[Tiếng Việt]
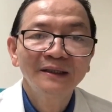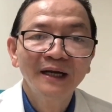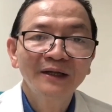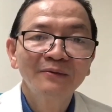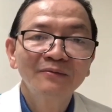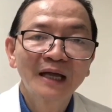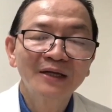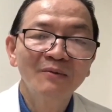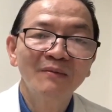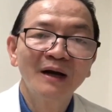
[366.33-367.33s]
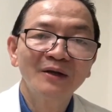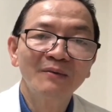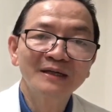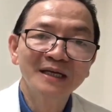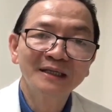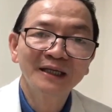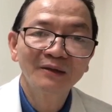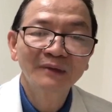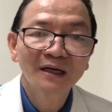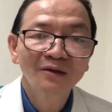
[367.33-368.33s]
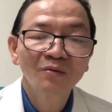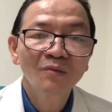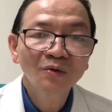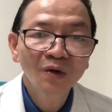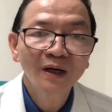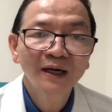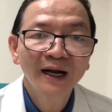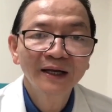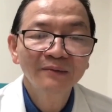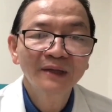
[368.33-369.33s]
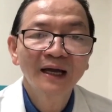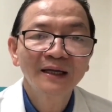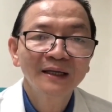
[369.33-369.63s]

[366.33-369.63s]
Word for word: nếu ta chúng ta dùng dùng kháng sinh thì chúng ta ngưng thuốc 4 tuần nếu chúng ta